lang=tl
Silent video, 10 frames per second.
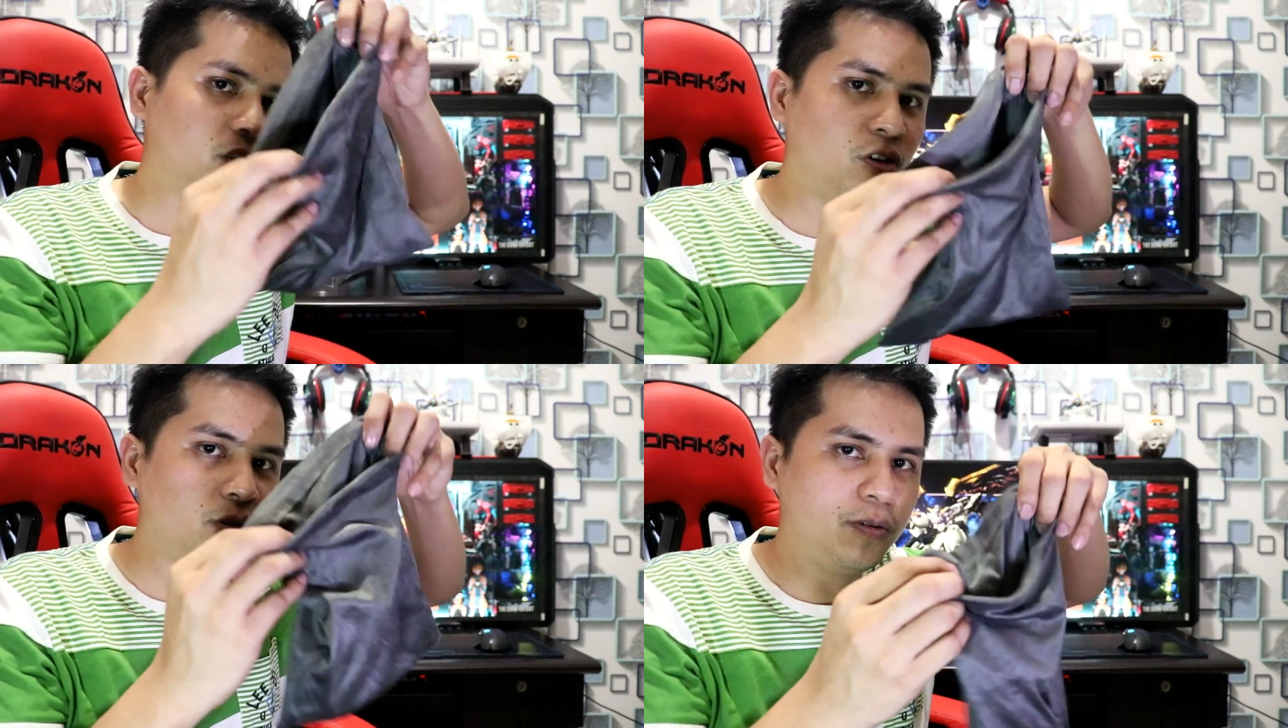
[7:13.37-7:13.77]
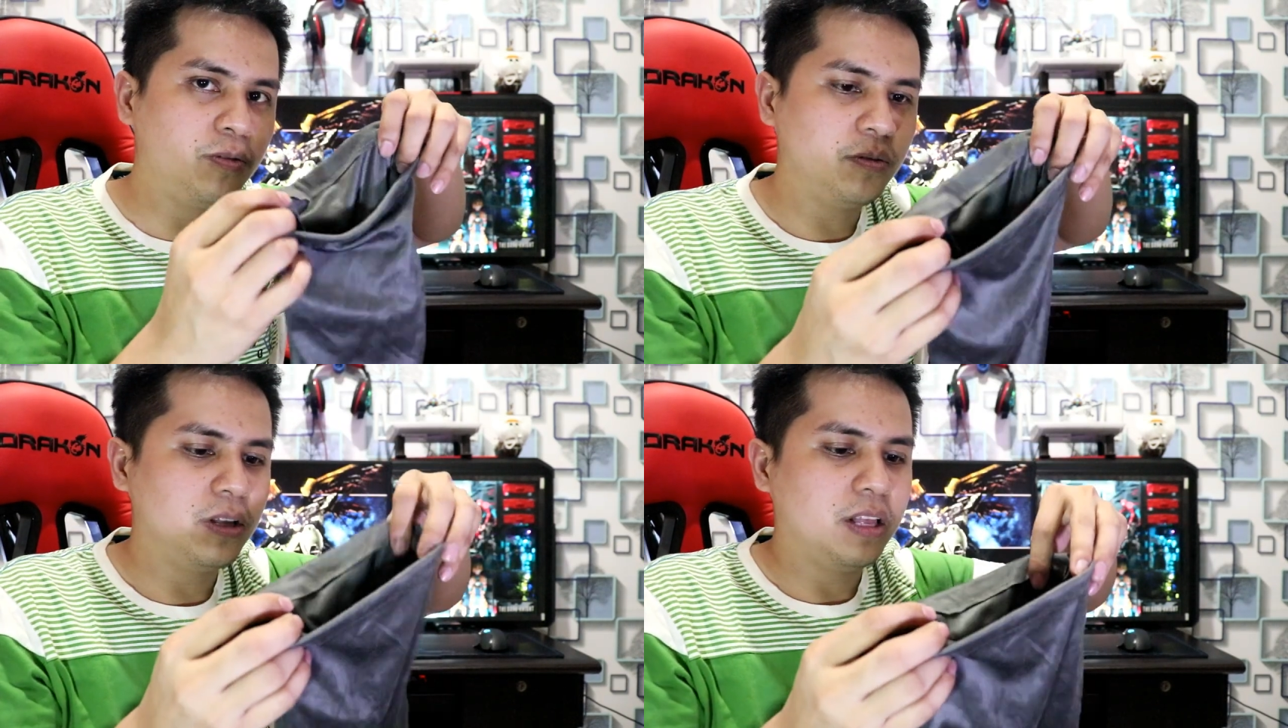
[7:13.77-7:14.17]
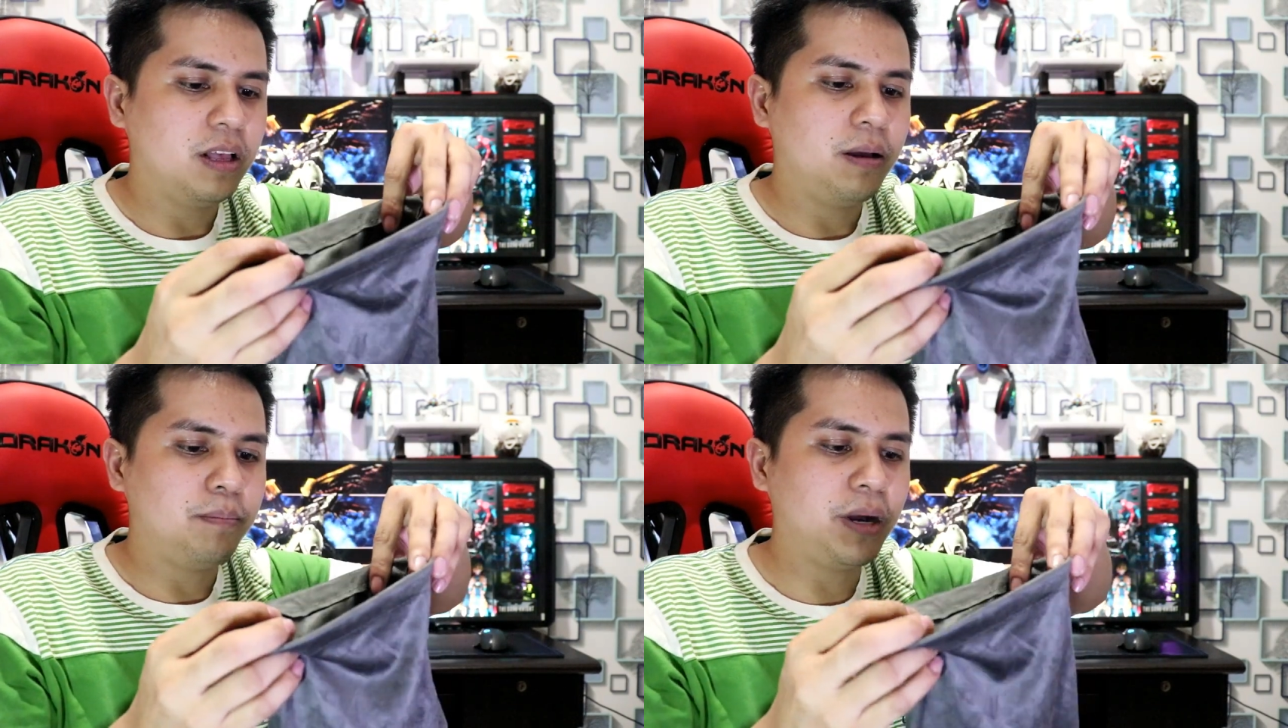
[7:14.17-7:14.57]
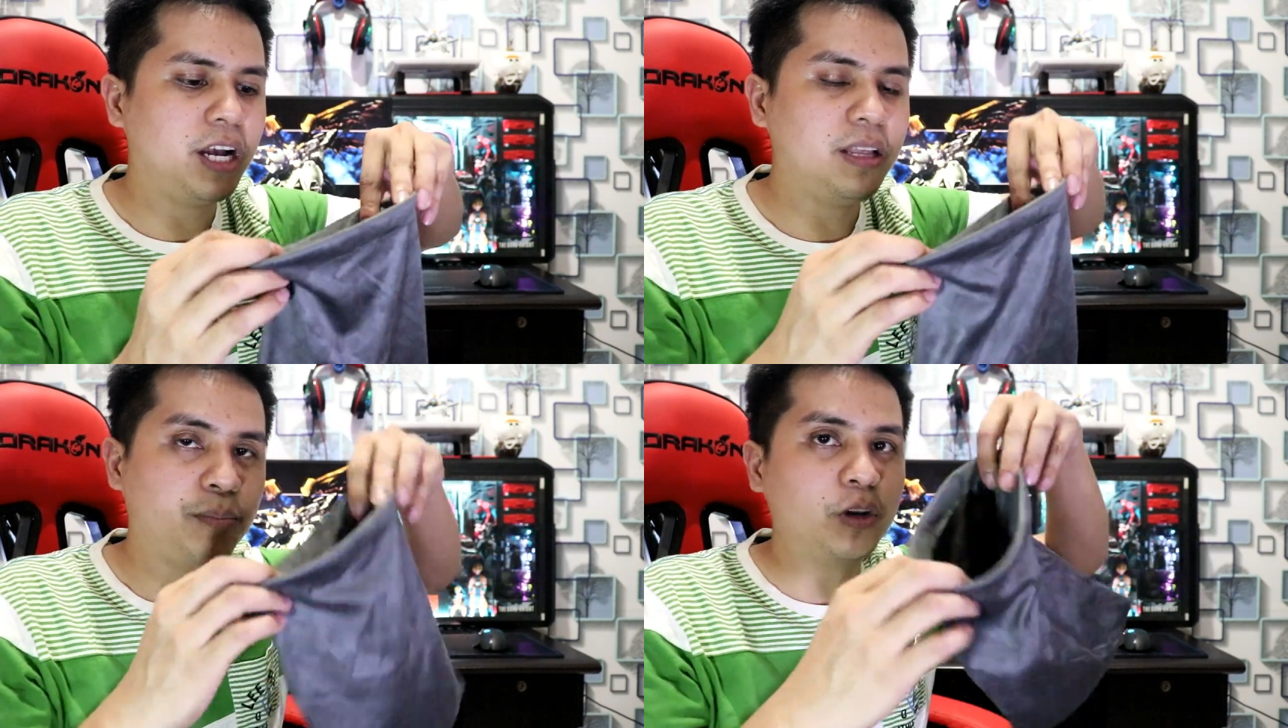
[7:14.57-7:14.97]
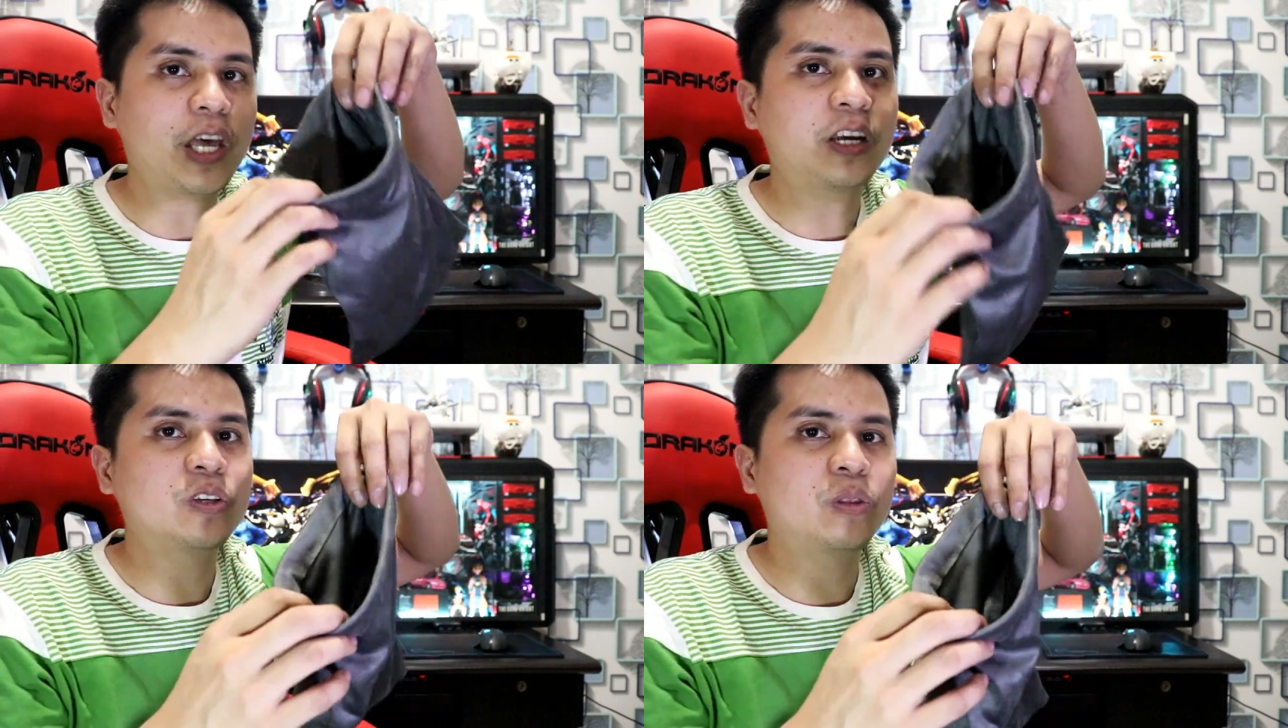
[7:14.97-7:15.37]
So, baga na
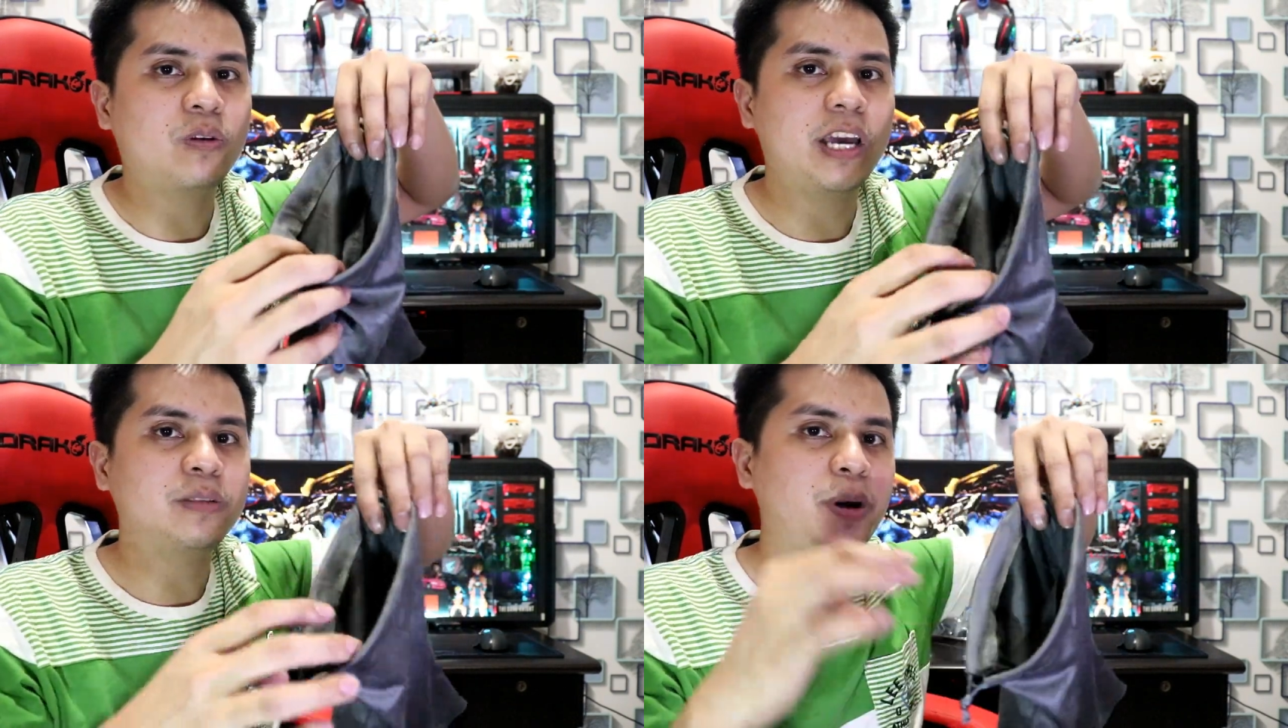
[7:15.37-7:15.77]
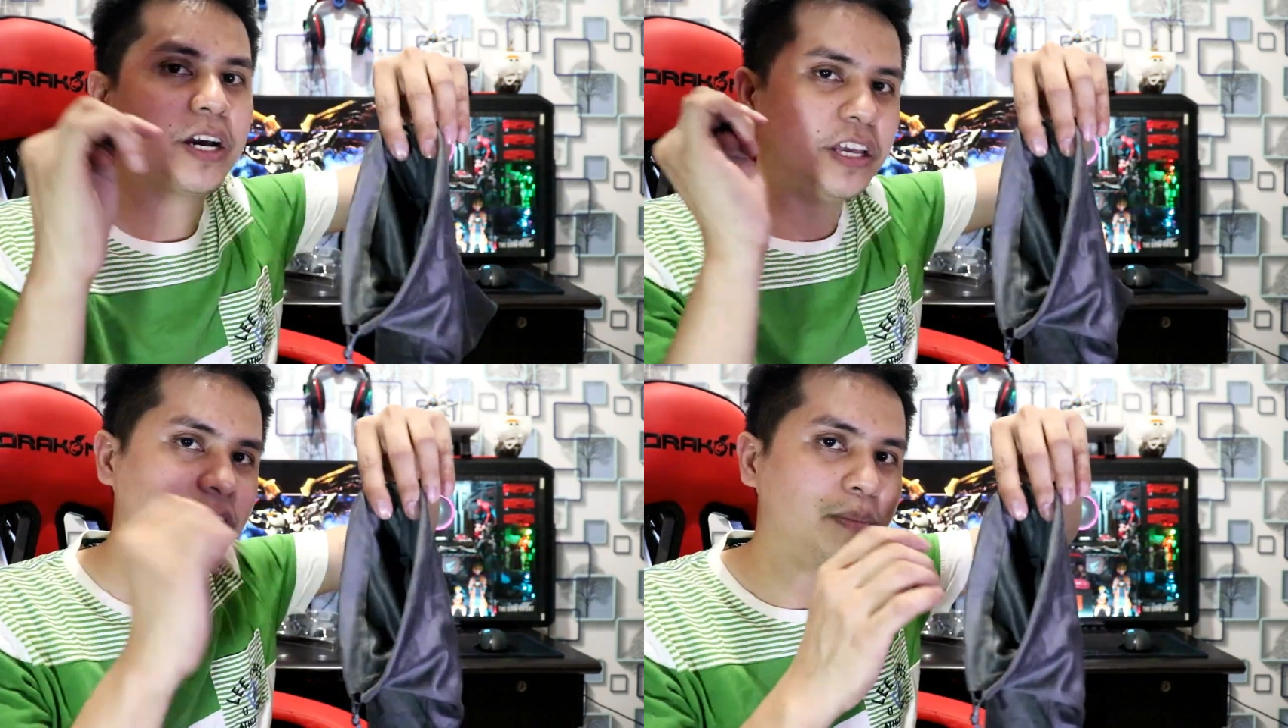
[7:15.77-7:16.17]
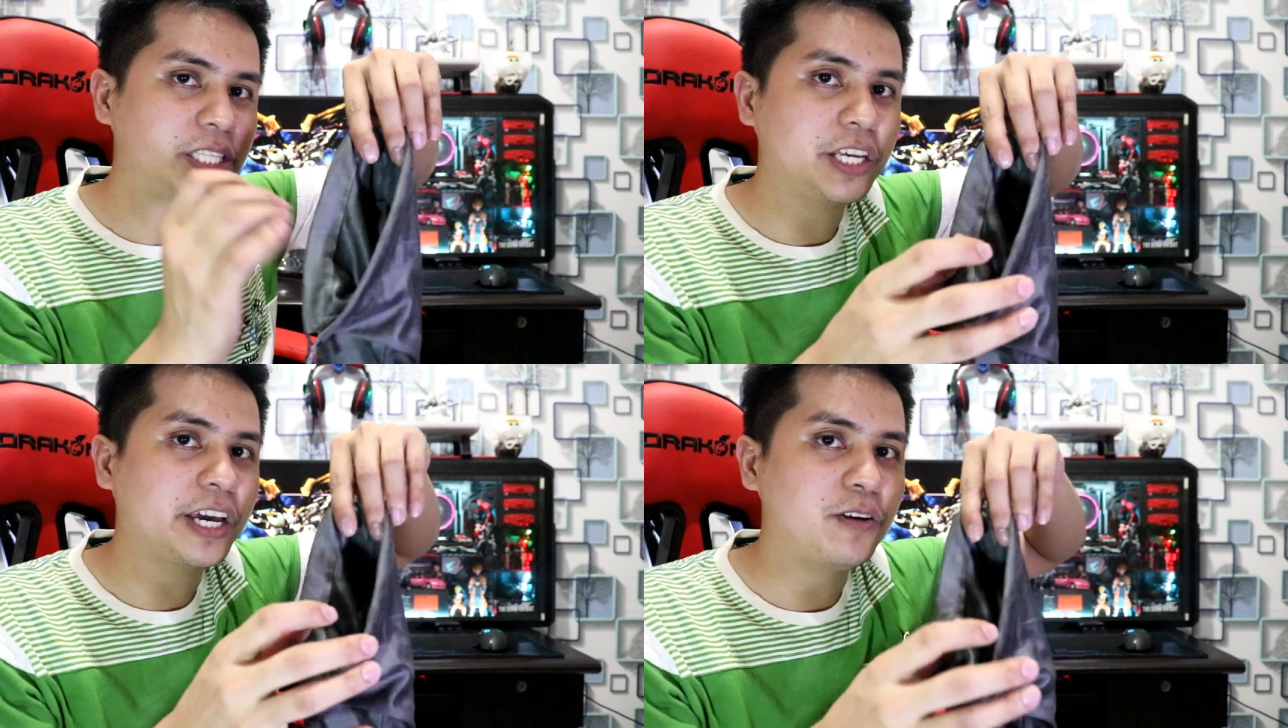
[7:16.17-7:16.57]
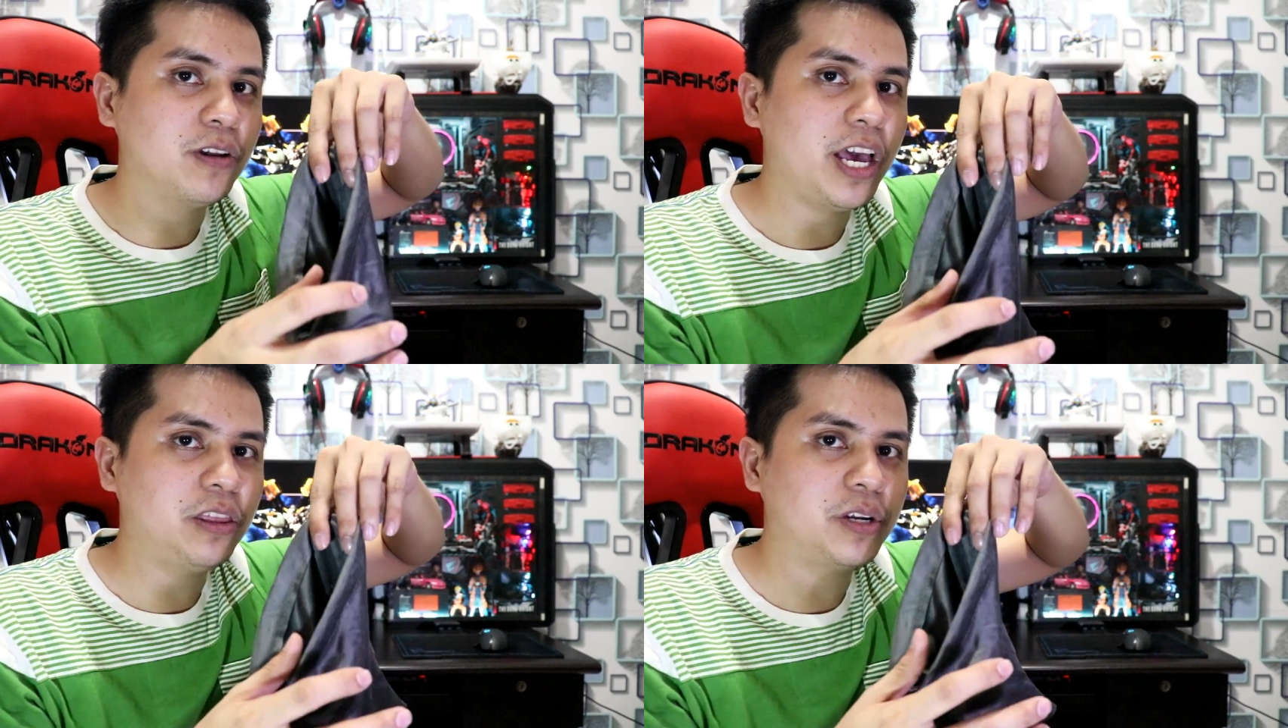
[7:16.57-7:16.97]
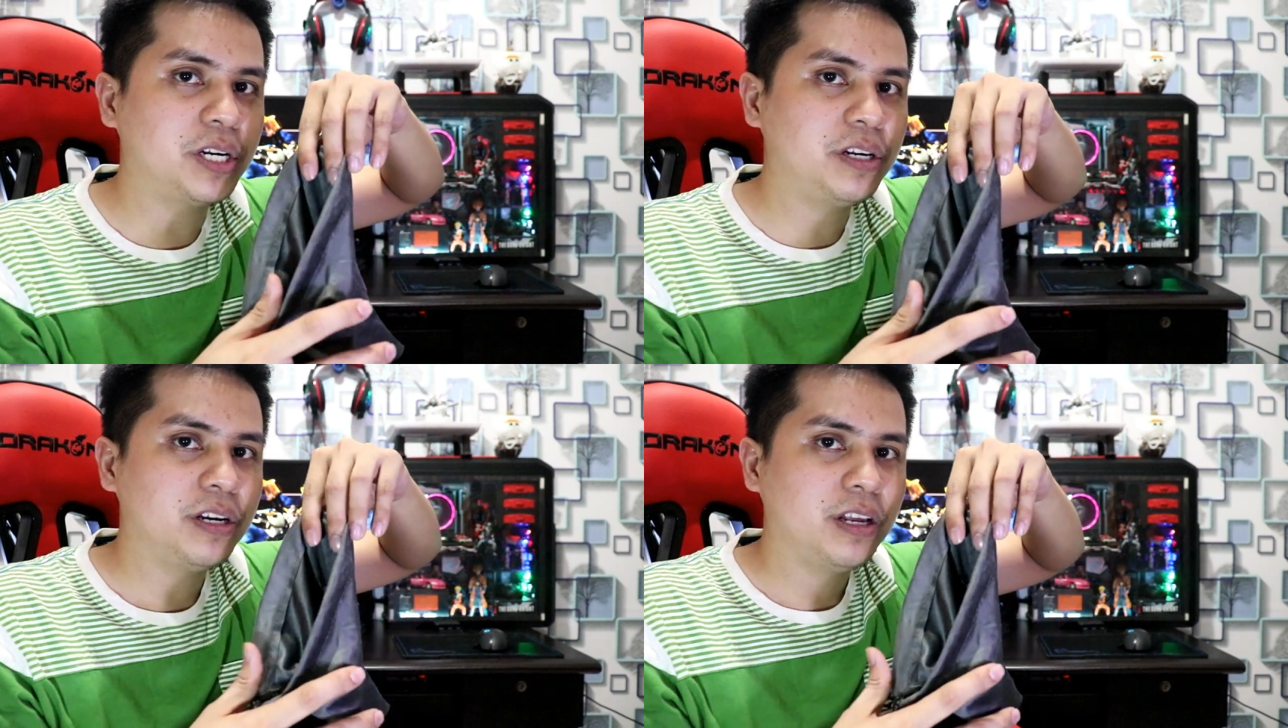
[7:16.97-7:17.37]
protection to guys para hindi masira yung
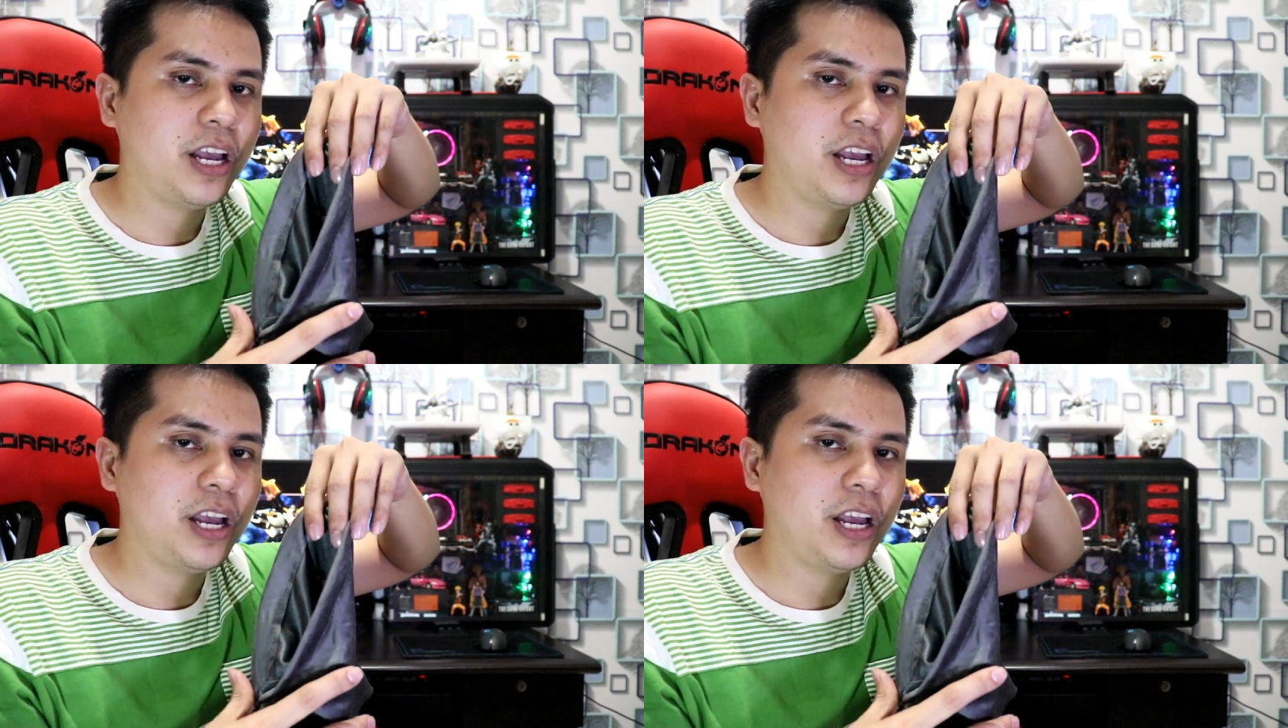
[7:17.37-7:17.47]
leather